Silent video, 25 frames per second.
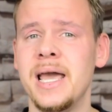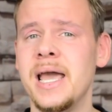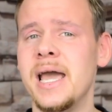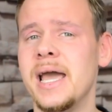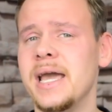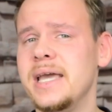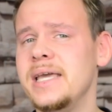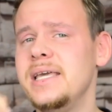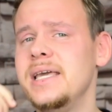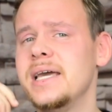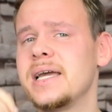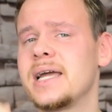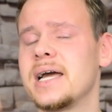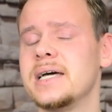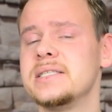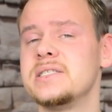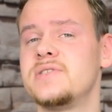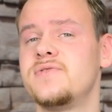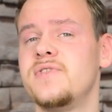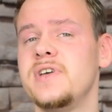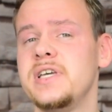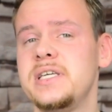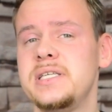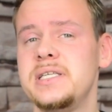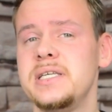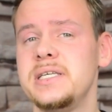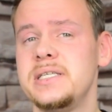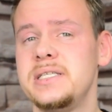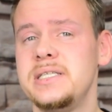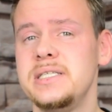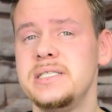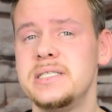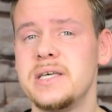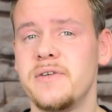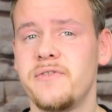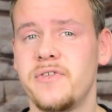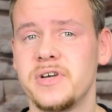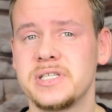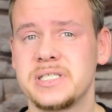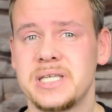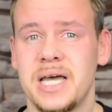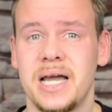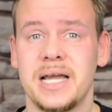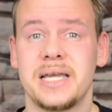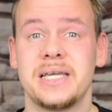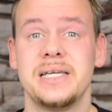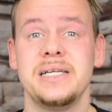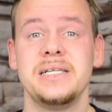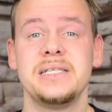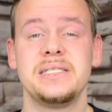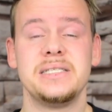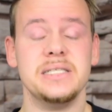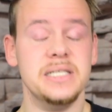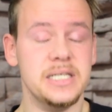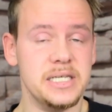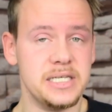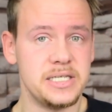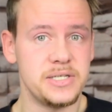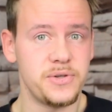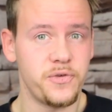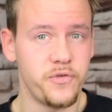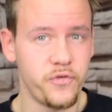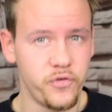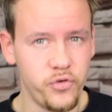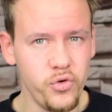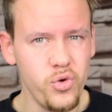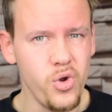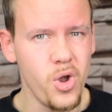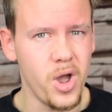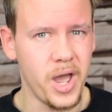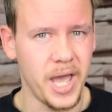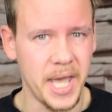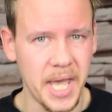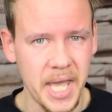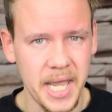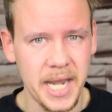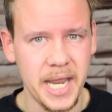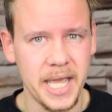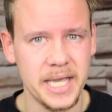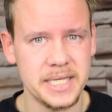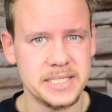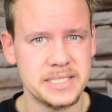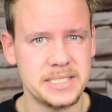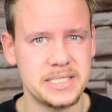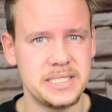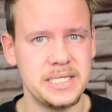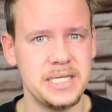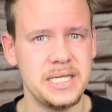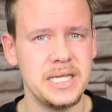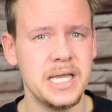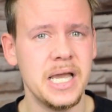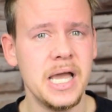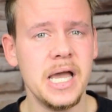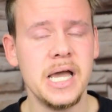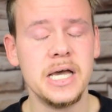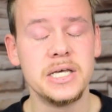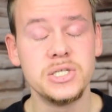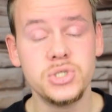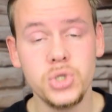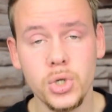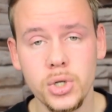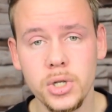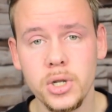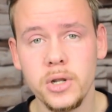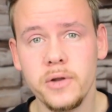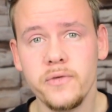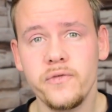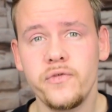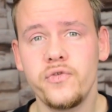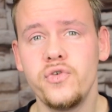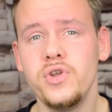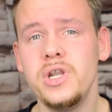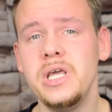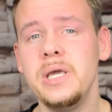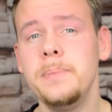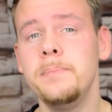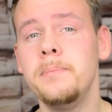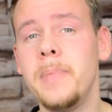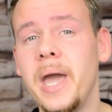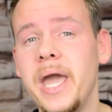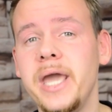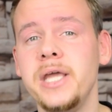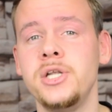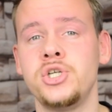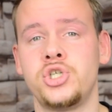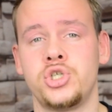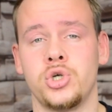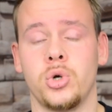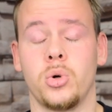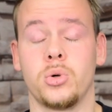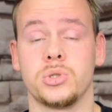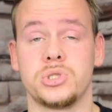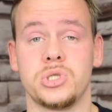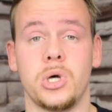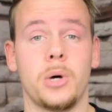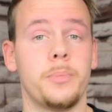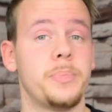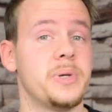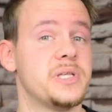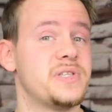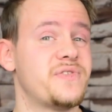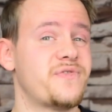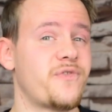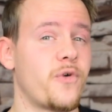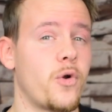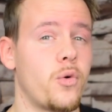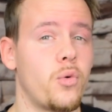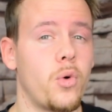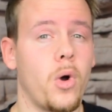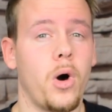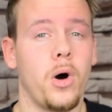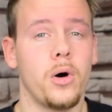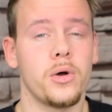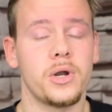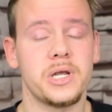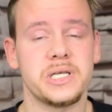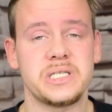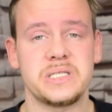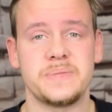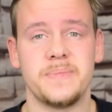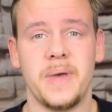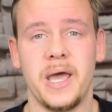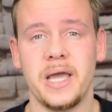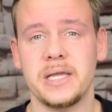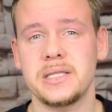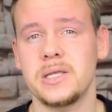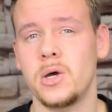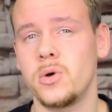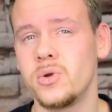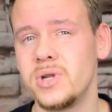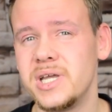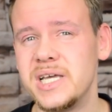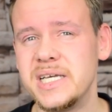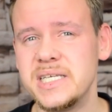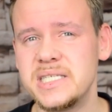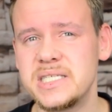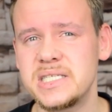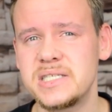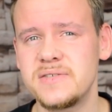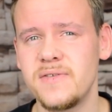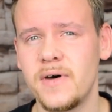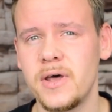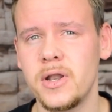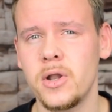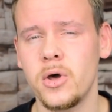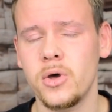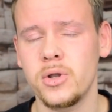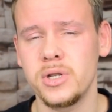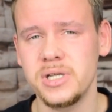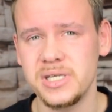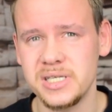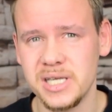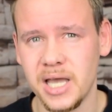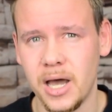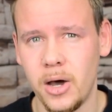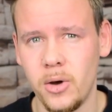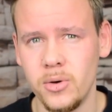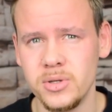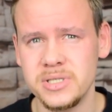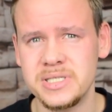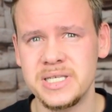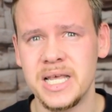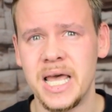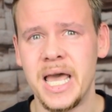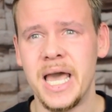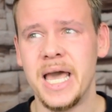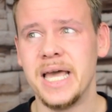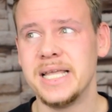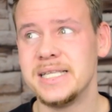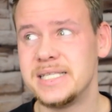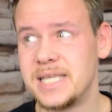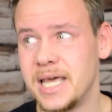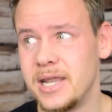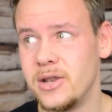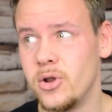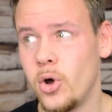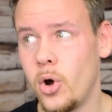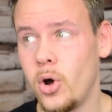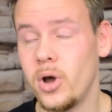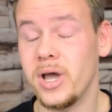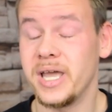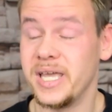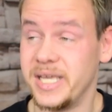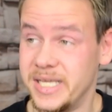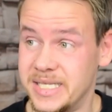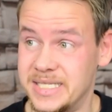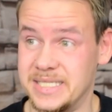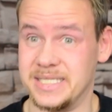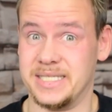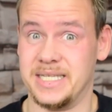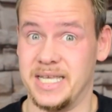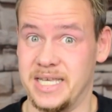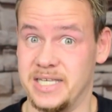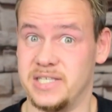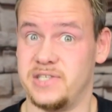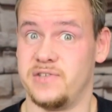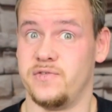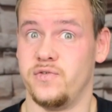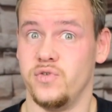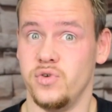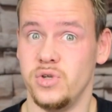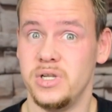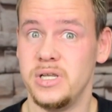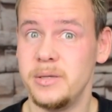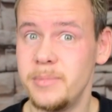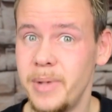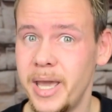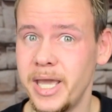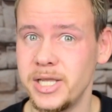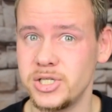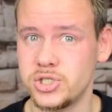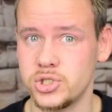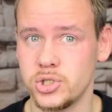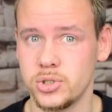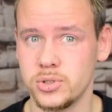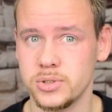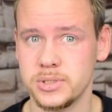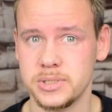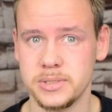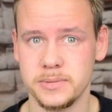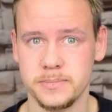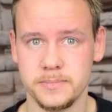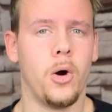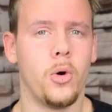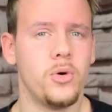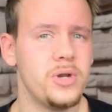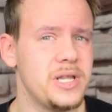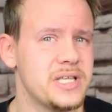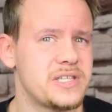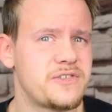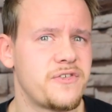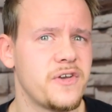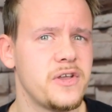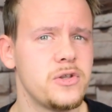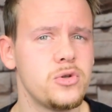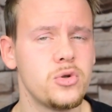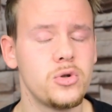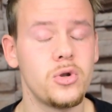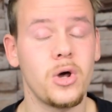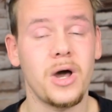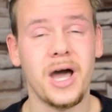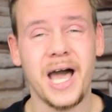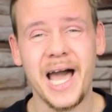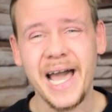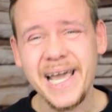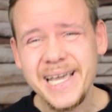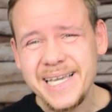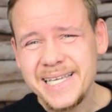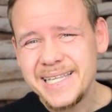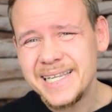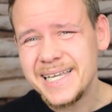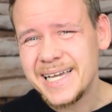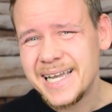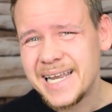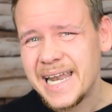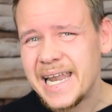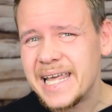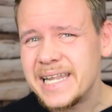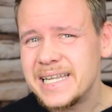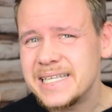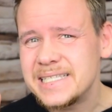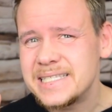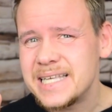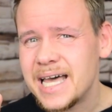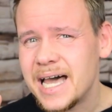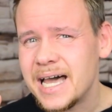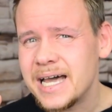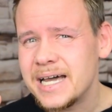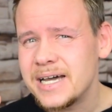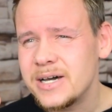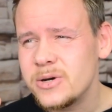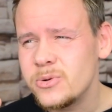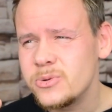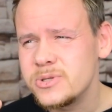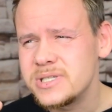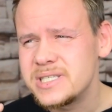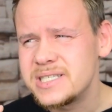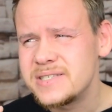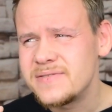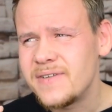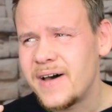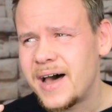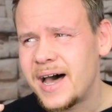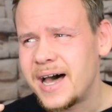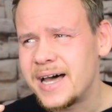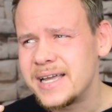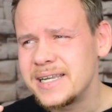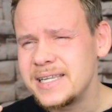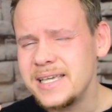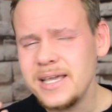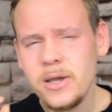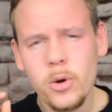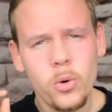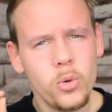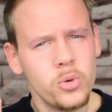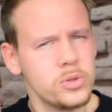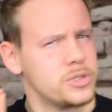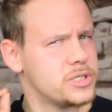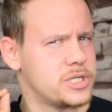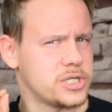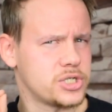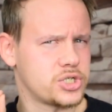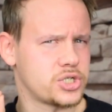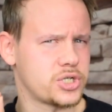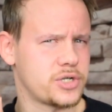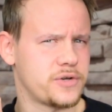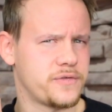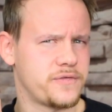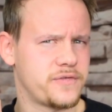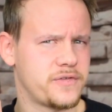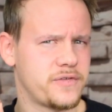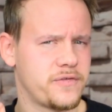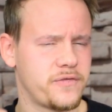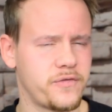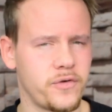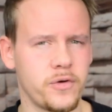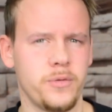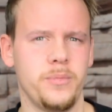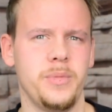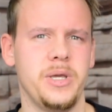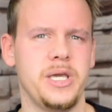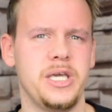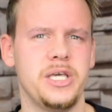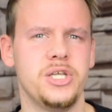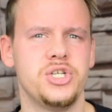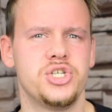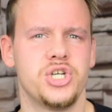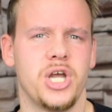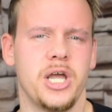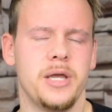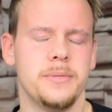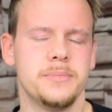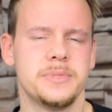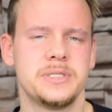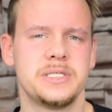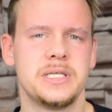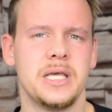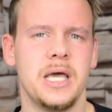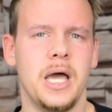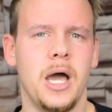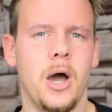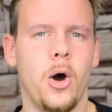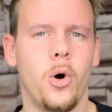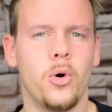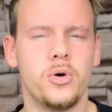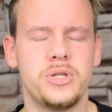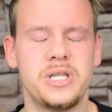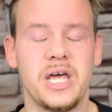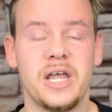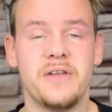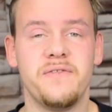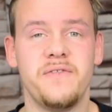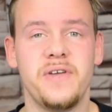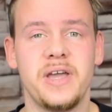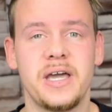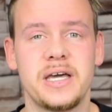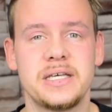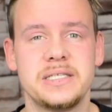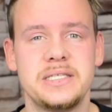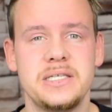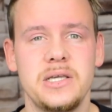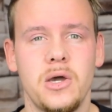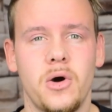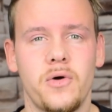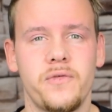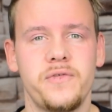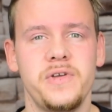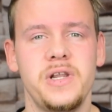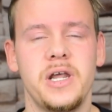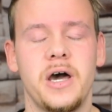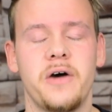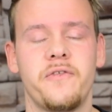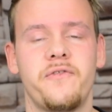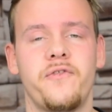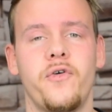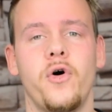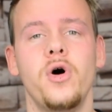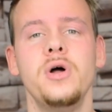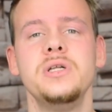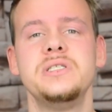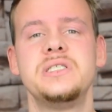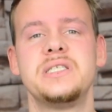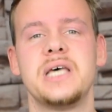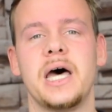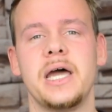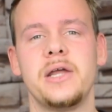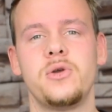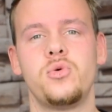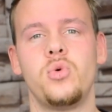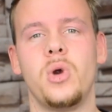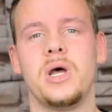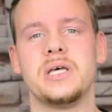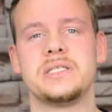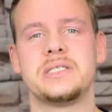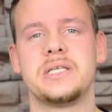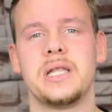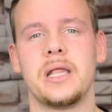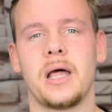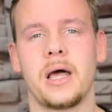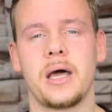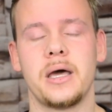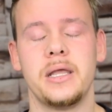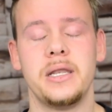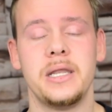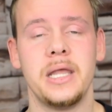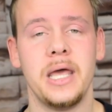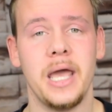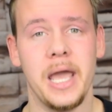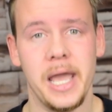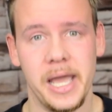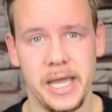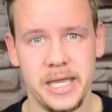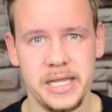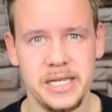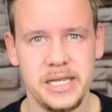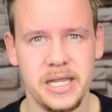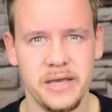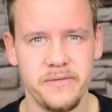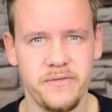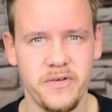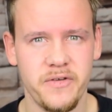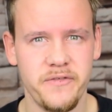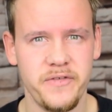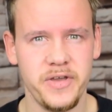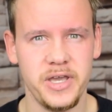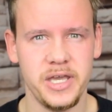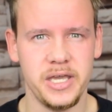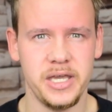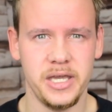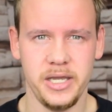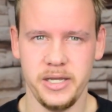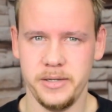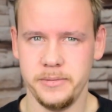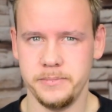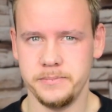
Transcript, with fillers: Hier ganz wichtig, dieser Vertrag gilt nicht für NXT, sondern für die Main-Shows. Ob jetzt für Raw oder SmackDown ist zwar noch nicht raus, dennoch ist es für die Main-Shows. Und jetzt fehlt nur noch eine kleine Sache und zwar die Unterschrift von Mickey James und dann wäre sie auch wieder Vollzeit-Wrestlerin in der WWE.